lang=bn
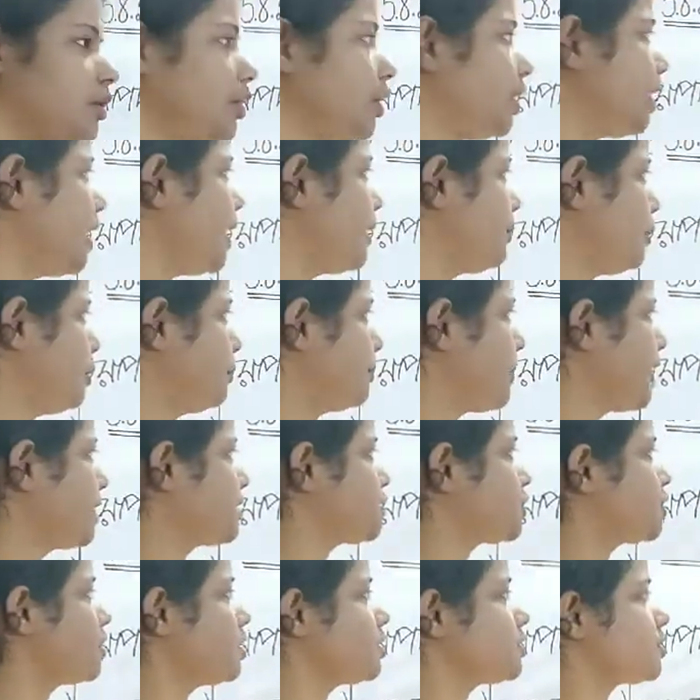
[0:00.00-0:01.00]
করি এবং
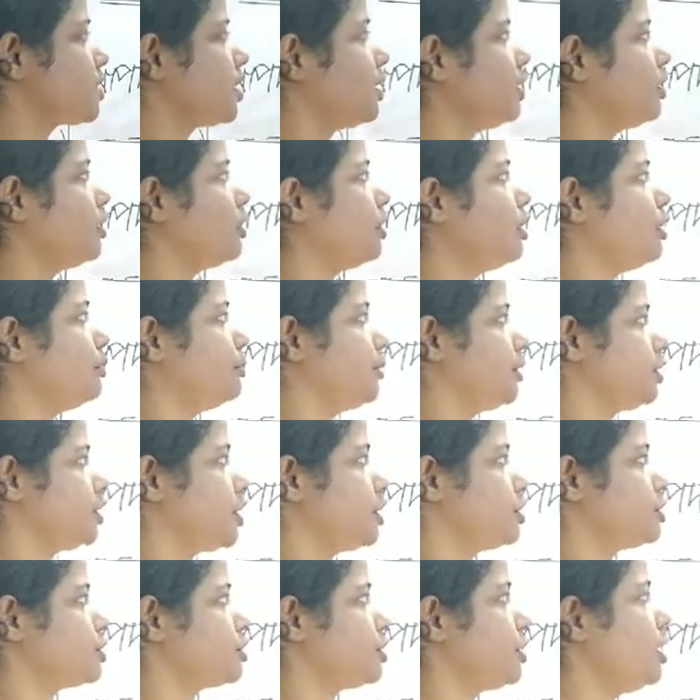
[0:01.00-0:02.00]
পাঁচটি শ্রেণী হলো
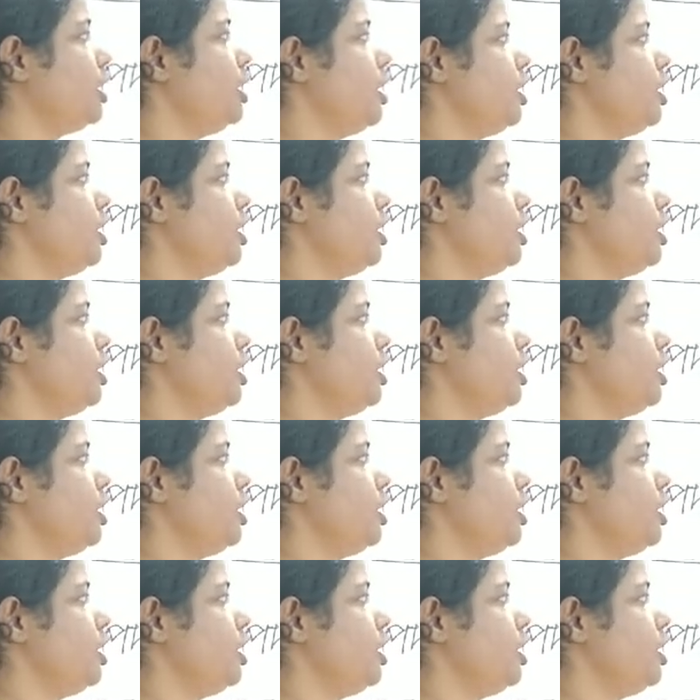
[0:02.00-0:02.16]
বিশেষ্য